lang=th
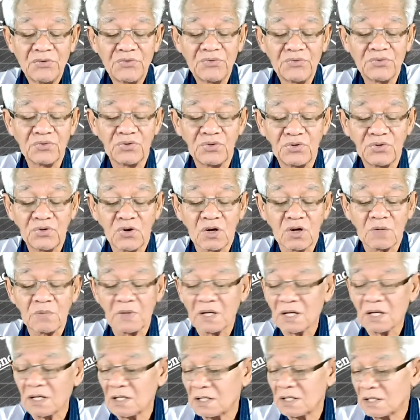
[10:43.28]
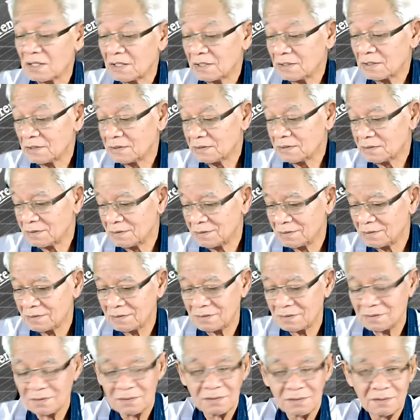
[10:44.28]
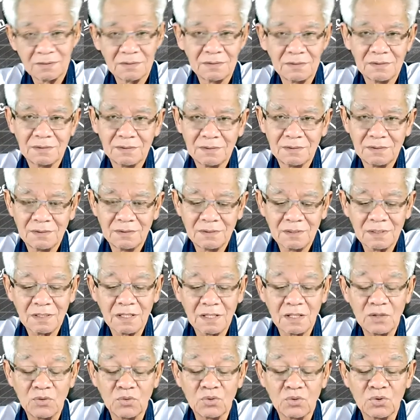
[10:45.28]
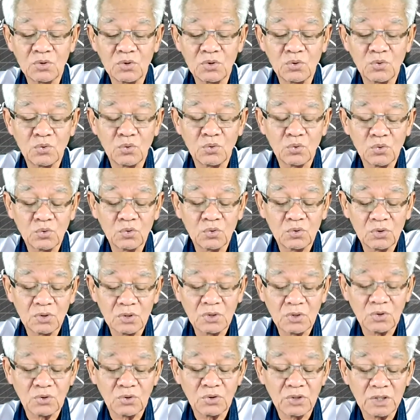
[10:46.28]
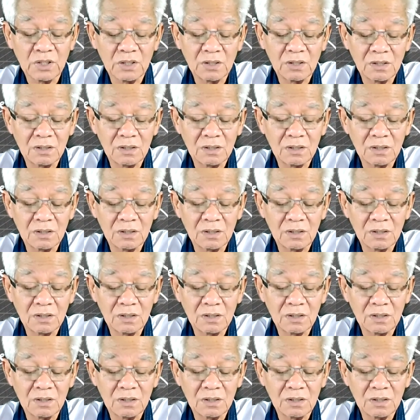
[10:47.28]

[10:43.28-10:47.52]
สุดยอดเหมือนกันนะฮะถ้าลุงดูโดย